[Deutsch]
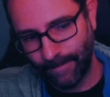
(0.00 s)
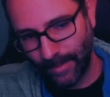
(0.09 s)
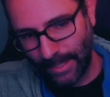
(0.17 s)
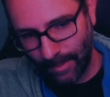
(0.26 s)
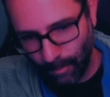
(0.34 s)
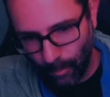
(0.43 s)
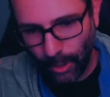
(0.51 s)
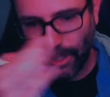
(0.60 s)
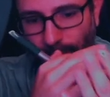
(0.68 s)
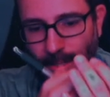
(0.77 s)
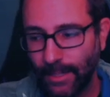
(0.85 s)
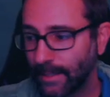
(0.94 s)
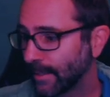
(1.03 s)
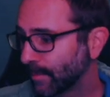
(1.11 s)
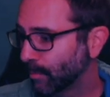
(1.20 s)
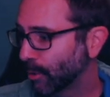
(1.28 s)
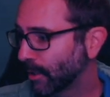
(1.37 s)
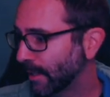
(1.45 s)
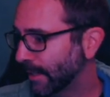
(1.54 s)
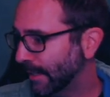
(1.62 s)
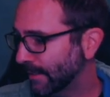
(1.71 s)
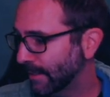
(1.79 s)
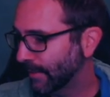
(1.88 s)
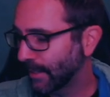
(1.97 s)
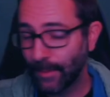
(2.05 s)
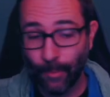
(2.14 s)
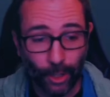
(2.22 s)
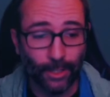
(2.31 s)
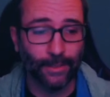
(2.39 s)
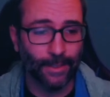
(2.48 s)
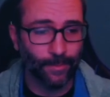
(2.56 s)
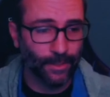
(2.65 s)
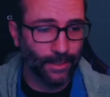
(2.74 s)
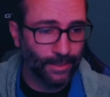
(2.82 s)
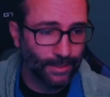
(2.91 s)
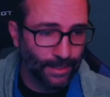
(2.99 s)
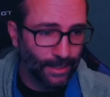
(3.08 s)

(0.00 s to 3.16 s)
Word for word: Ich möchte nicht, dass Brooklyn Erster wird. Ich möchte es einfach nicht.